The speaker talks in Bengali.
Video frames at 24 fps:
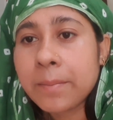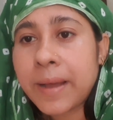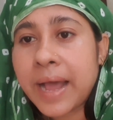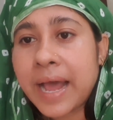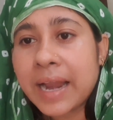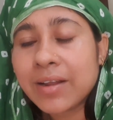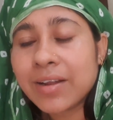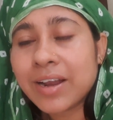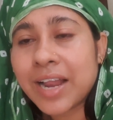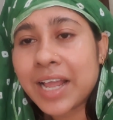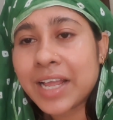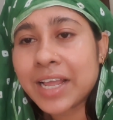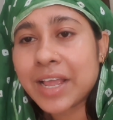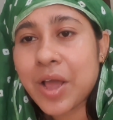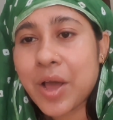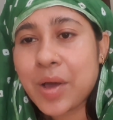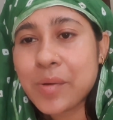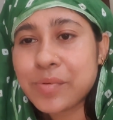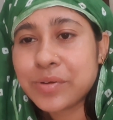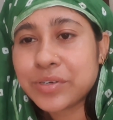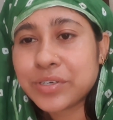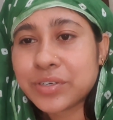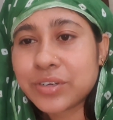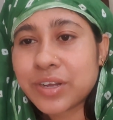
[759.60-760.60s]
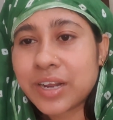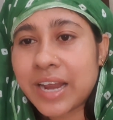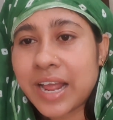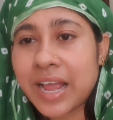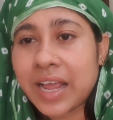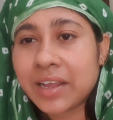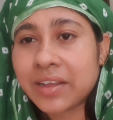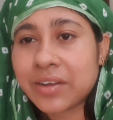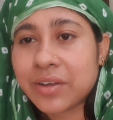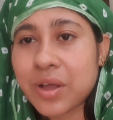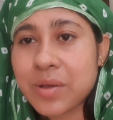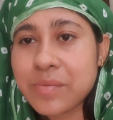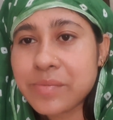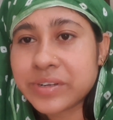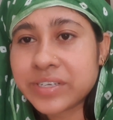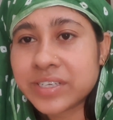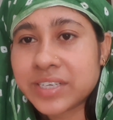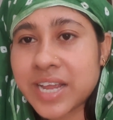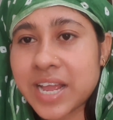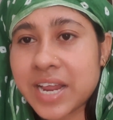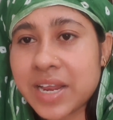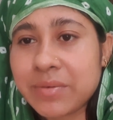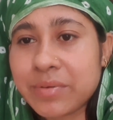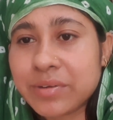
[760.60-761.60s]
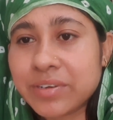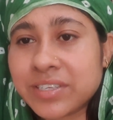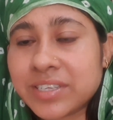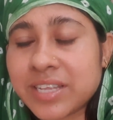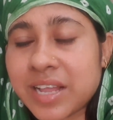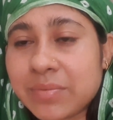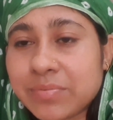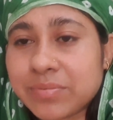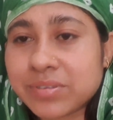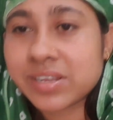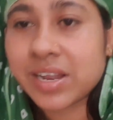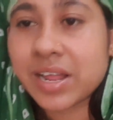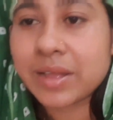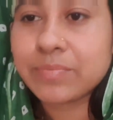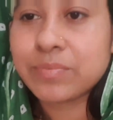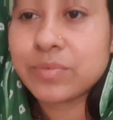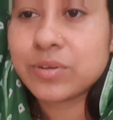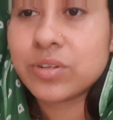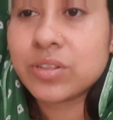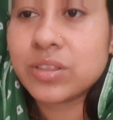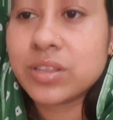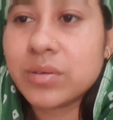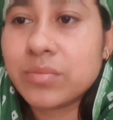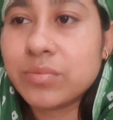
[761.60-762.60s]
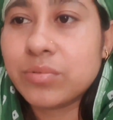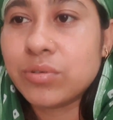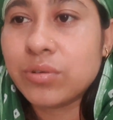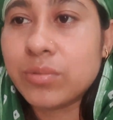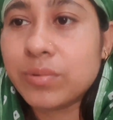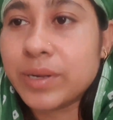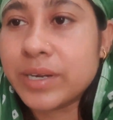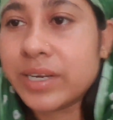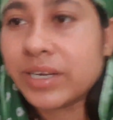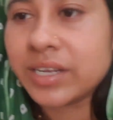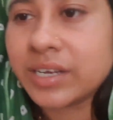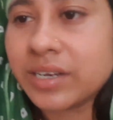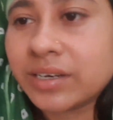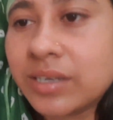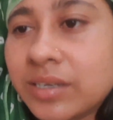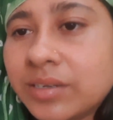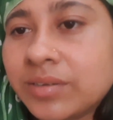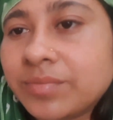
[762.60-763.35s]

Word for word: ভালো লাগে অবশ্যই লাইক কমেন্ট শেয়ার এবং সাবস্ক্রাইব করতে ভুলবেন না